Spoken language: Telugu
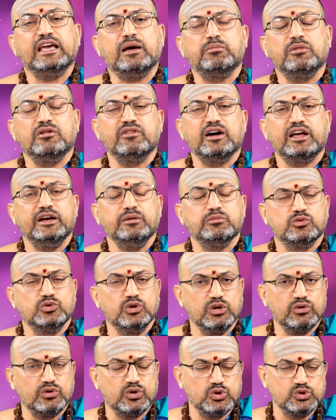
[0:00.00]
ఈ అమ్మవారిని
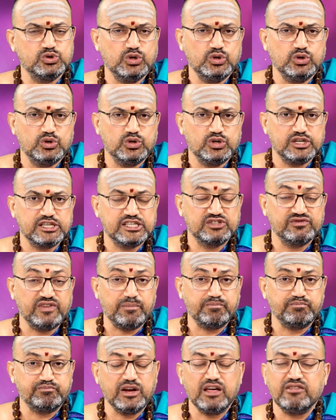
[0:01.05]
మూడవ రోజులో
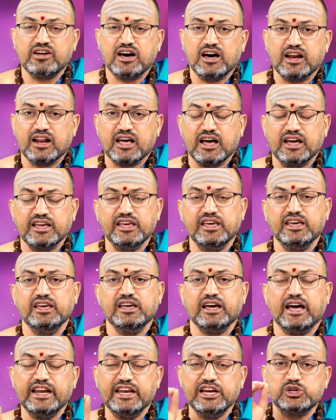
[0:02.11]
స్వప్నవారాహి
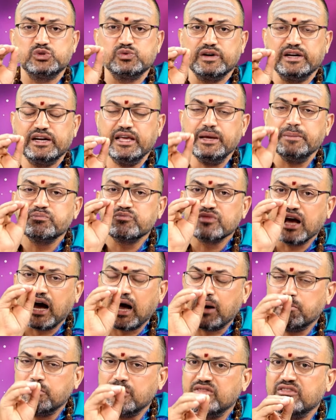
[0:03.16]
అనేటువంటి
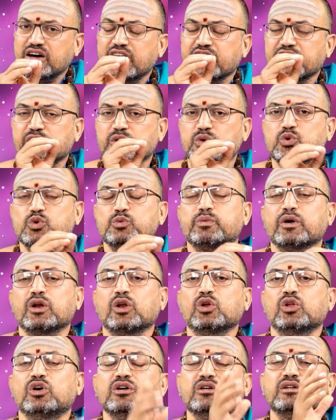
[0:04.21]
అమ్మవారి
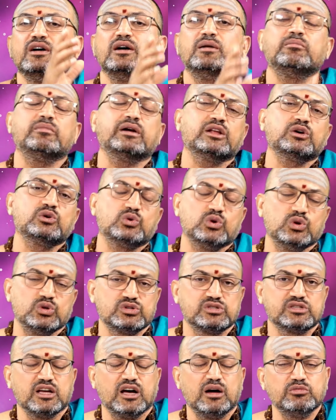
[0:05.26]
రూపంలో మనం
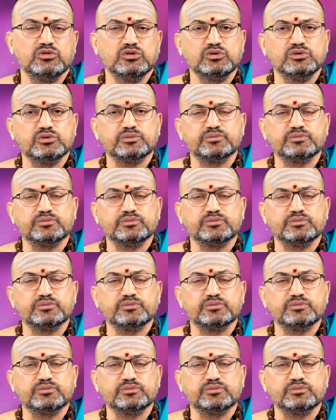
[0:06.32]
కొలుస్తాము